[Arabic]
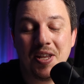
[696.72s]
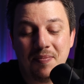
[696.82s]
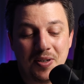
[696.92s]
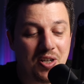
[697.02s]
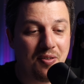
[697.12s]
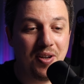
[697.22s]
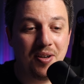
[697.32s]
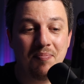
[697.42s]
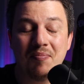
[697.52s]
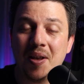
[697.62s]
كيف ما
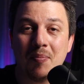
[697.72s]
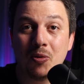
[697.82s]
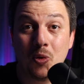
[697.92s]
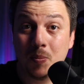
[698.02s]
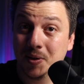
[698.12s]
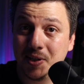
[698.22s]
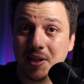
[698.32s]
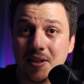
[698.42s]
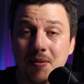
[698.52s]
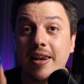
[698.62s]
شايفين موضوع
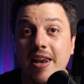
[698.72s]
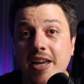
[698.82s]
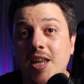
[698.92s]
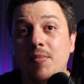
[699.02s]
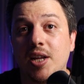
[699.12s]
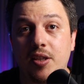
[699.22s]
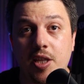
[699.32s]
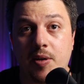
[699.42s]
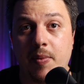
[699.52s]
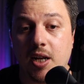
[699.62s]
بسيط لكن بدك
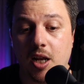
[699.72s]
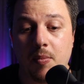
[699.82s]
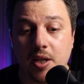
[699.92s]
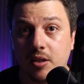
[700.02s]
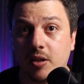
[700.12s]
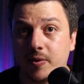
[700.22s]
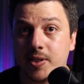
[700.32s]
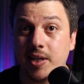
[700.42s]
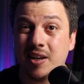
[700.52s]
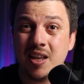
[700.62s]
تدير بالك على بعض
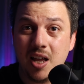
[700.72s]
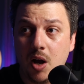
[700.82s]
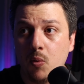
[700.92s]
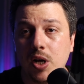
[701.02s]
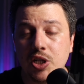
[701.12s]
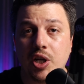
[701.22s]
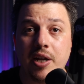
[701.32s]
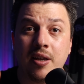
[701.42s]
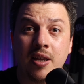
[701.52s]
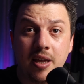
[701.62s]
التفاصيل اول
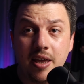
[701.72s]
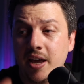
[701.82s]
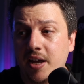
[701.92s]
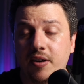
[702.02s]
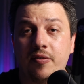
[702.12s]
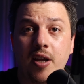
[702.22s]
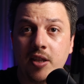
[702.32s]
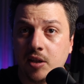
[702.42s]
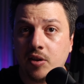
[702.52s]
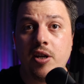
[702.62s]
شيء اعرف
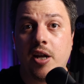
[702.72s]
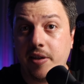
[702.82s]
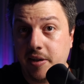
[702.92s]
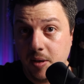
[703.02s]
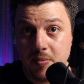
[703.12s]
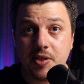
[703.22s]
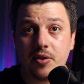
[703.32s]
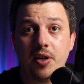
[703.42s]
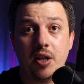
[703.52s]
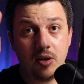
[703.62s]
اذا ضيعت الكلمه
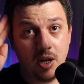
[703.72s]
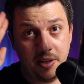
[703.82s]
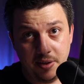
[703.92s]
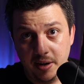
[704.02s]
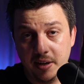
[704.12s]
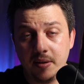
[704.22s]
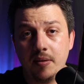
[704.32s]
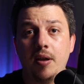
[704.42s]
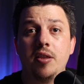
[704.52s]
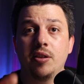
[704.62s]
السريه راحت عليك
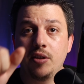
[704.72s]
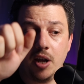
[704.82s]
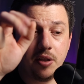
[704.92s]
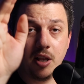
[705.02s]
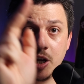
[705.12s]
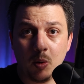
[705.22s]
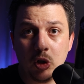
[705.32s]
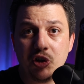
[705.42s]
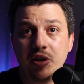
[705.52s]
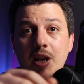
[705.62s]
اذا ضيعت ال
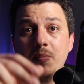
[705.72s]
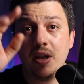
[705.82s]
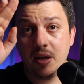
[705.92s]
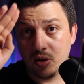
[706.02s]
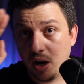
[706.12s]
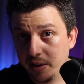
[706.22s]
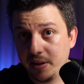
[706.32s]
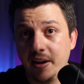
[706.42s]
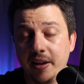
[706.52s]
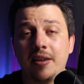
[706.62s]
24 كلمه راحت
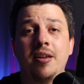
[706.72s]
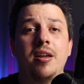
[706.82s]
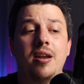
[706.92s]
عليك